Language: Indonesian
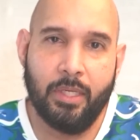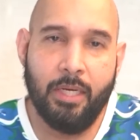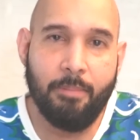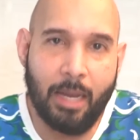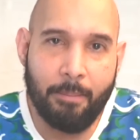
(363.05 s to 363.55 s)

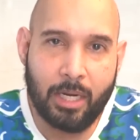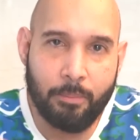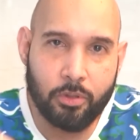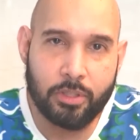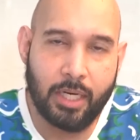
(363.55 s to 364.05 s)
Jadi mengambil
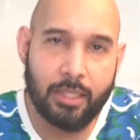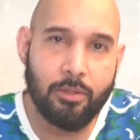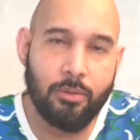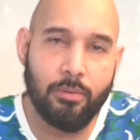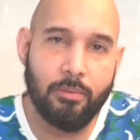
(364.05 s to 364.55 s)
keputusan
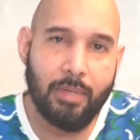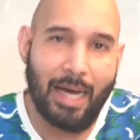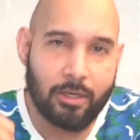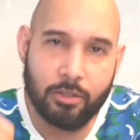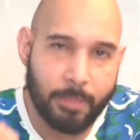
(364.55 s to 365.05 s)
itu
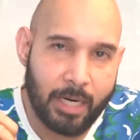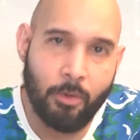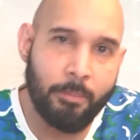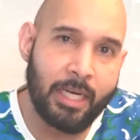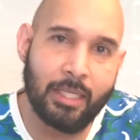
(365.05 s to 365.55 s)
harus pada
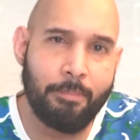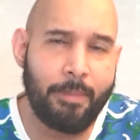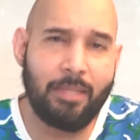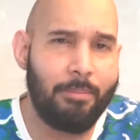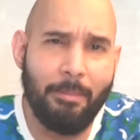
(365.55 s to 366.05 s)
momen yang
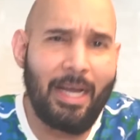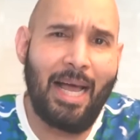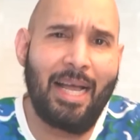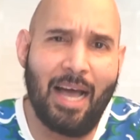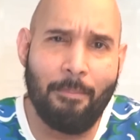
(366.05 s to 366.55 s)
tepat. Memang
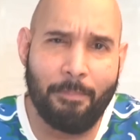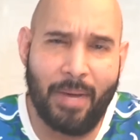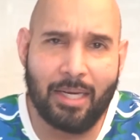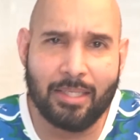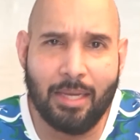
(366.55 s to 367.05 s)
gak
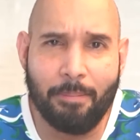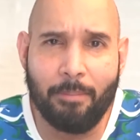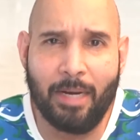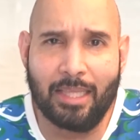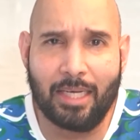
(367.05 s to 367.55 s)
gampang. Siapa
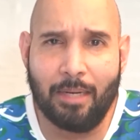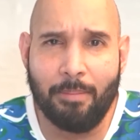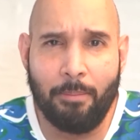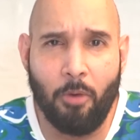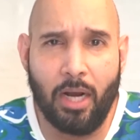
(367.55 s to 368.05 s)
yang mengatakan
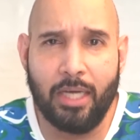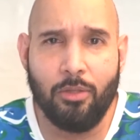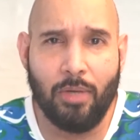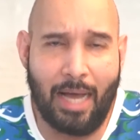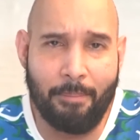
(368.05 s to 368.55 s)
main bola
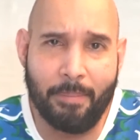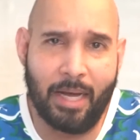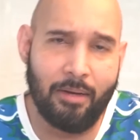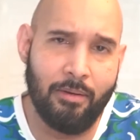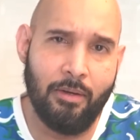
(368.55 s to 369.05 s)
itu
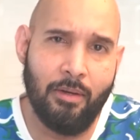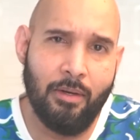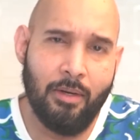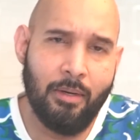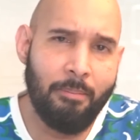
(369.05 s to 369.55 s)
gampang?
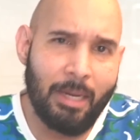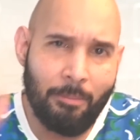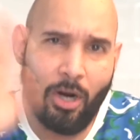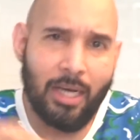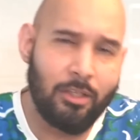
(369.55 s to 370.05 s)
Main
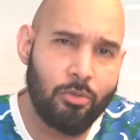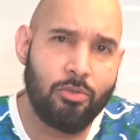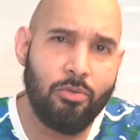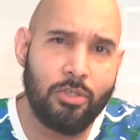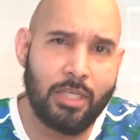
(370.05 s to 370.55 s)
bola itu
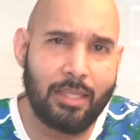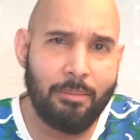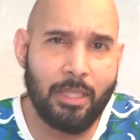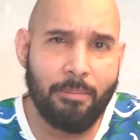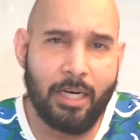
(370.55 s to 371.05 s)
susah,
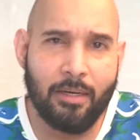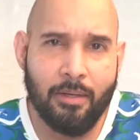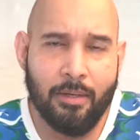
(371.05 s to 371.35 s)
teman-teman.